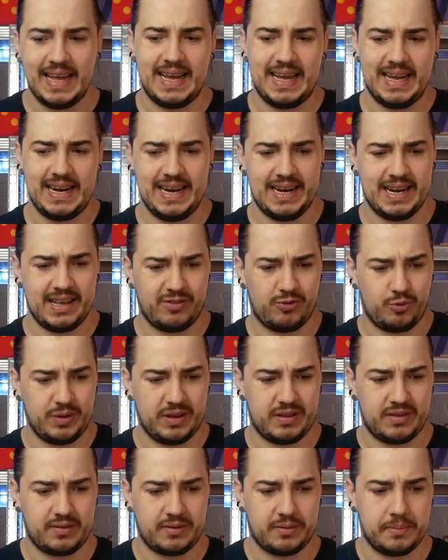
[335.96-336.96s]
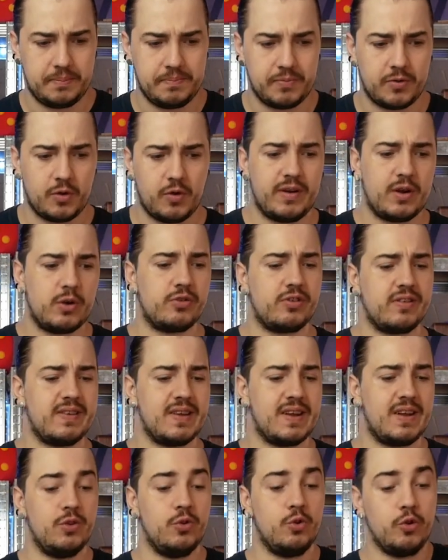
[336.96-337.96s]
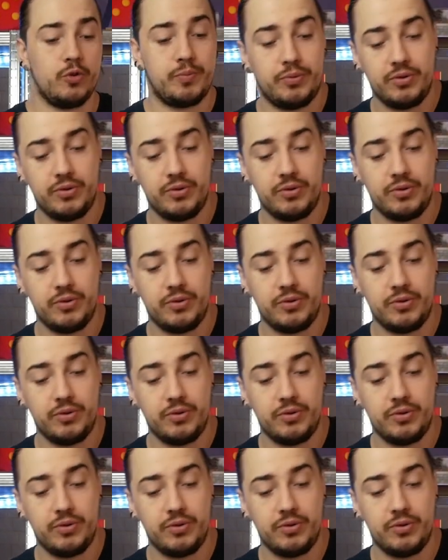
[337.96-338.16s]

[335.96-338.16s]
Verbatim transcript: Allez, la suite. On va ressortir un autre